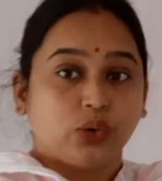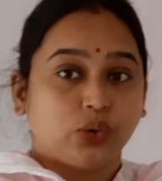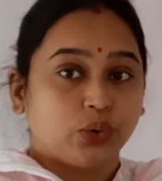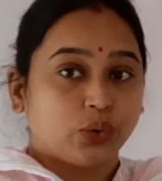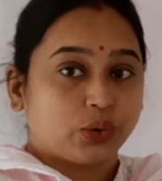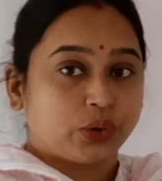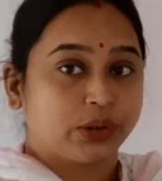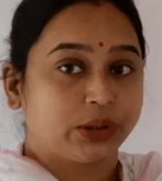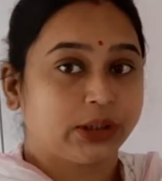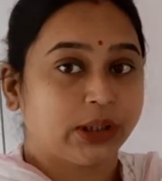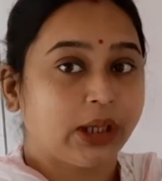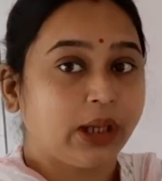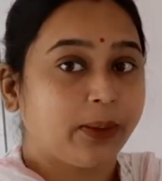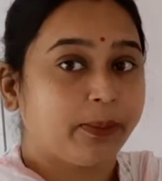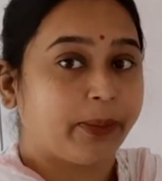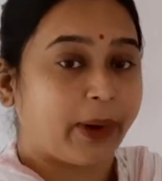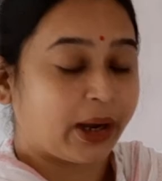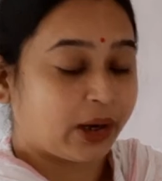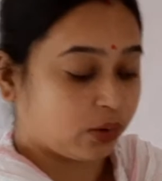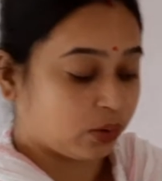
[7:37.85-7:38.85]
যুক্তি
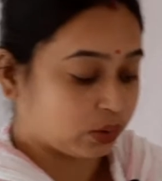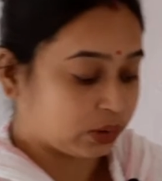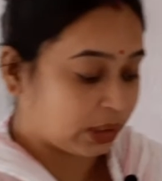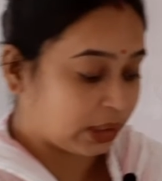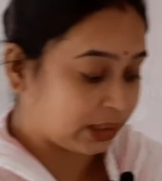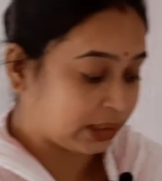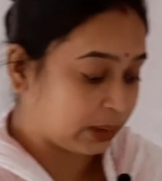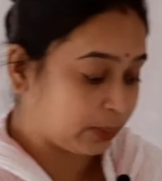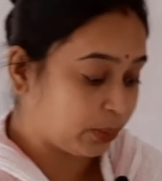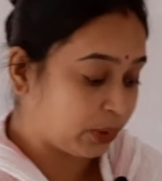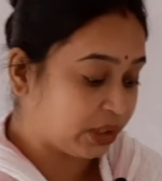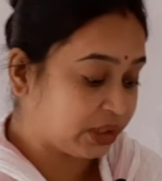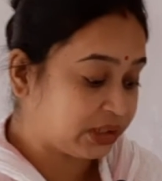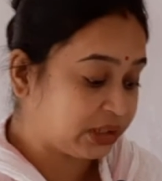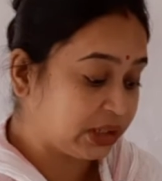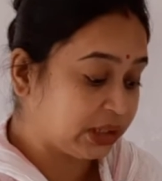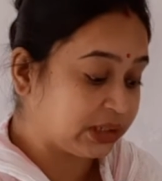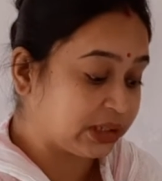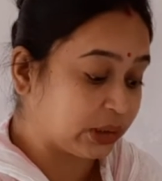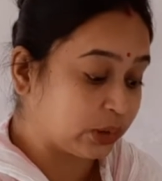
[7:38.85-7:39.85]
বাক্য তাহলে কি
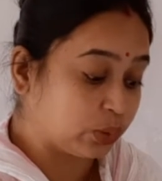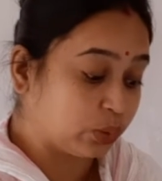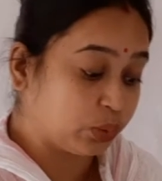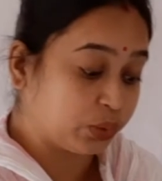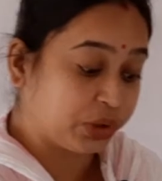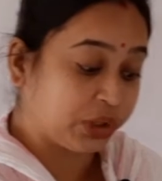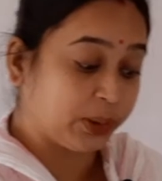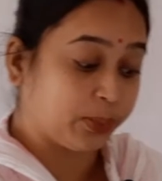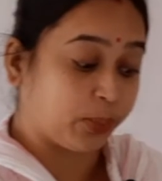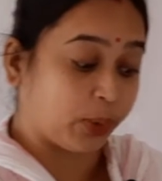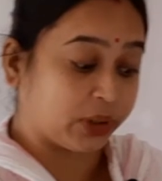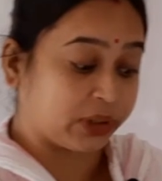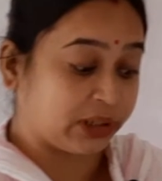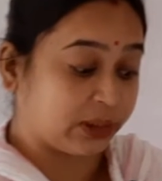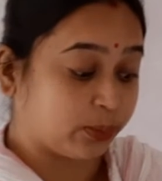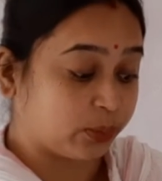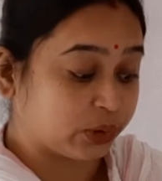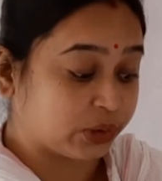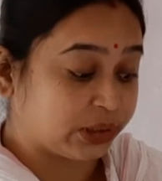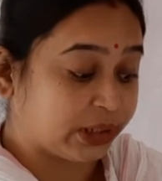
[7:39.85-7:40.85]
বলেছি যে দুটি
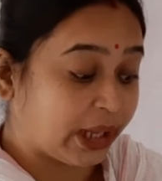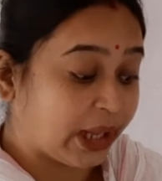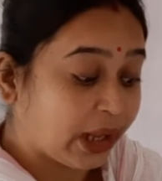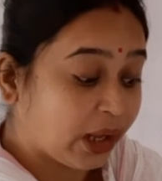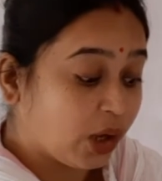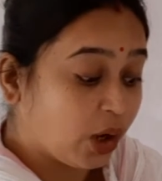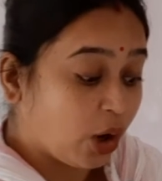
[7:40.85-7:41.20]
পদের মধ্যে